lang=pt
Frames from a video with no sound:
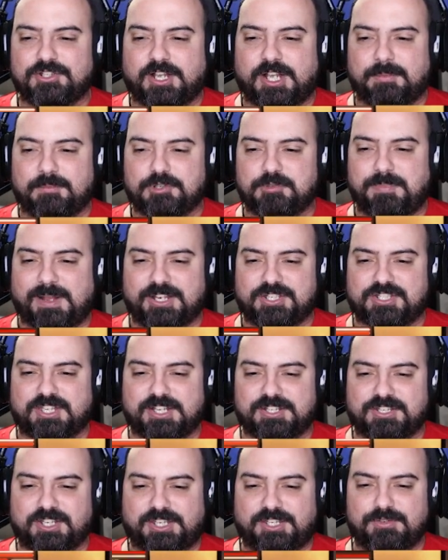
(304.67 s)
Jogamos
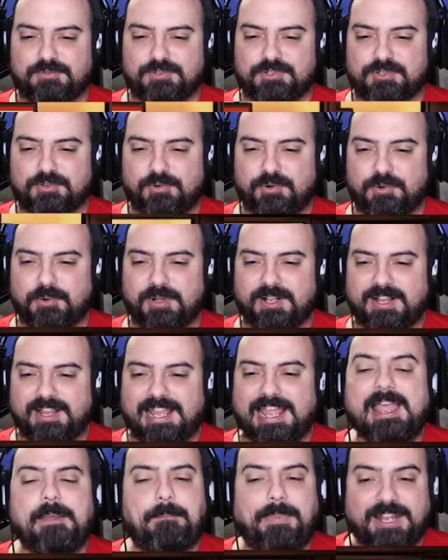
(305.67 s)
bastante aqui o jogo.
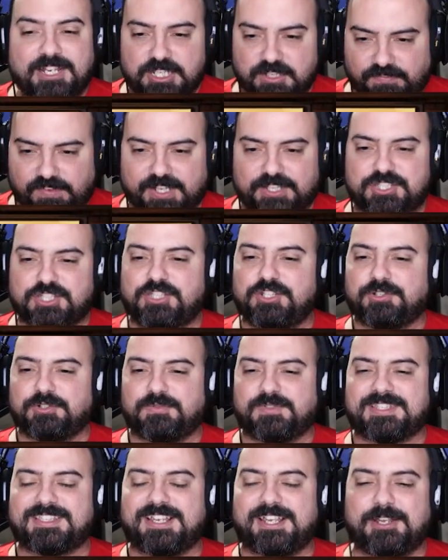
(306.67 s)
É bem
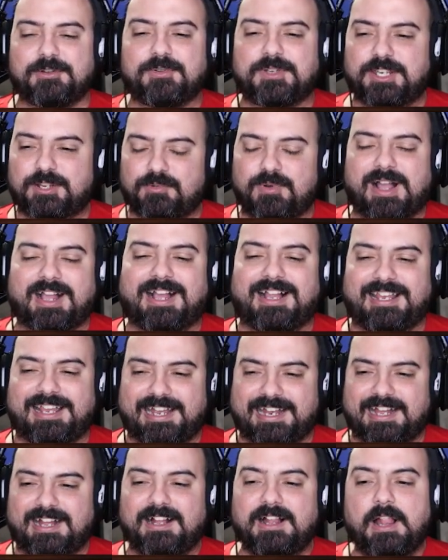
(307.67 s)
divertido você reunir com a
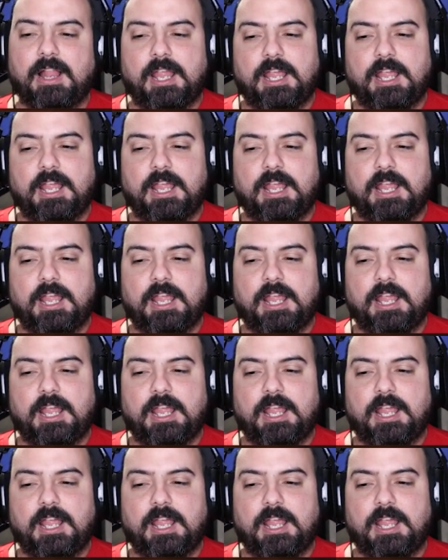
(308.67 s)
galera.